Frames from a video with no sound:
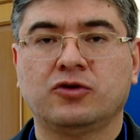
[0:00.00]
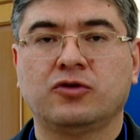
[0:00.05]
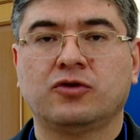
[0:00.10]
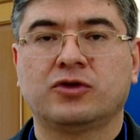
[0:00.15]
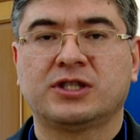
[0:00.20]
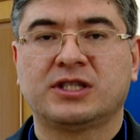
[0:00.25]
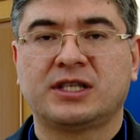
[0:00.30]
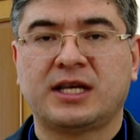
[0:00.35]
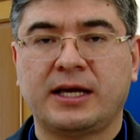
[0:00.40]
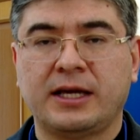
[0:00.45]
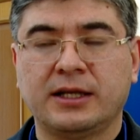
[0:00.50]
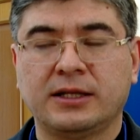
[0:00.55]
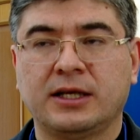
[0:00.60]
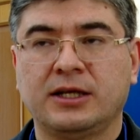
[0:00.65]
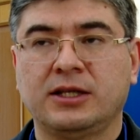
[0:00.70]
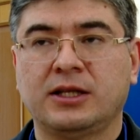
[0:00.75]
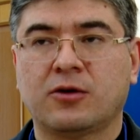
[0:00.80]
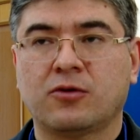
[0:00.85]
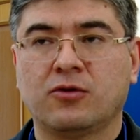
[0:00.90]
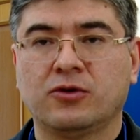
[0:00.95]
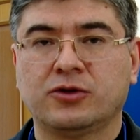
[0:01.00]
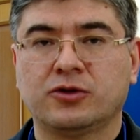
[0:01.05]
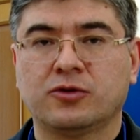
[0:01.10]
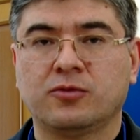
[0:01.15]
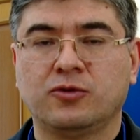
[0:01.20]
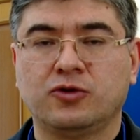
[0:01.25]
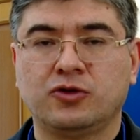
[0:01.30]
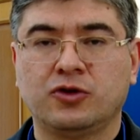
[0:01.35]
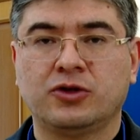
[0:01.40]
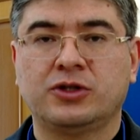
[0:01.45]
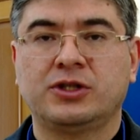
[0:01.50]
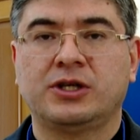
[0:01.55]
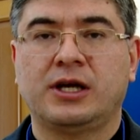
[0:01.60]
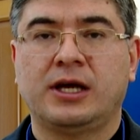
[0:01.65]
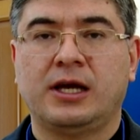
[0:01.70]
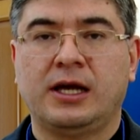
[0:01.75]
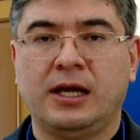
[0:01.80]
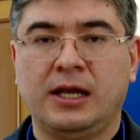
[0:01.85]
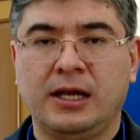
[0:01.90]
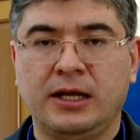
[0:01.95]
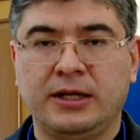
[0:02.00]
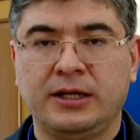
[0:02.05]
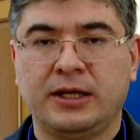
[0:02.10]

что состоят они на консульском учете или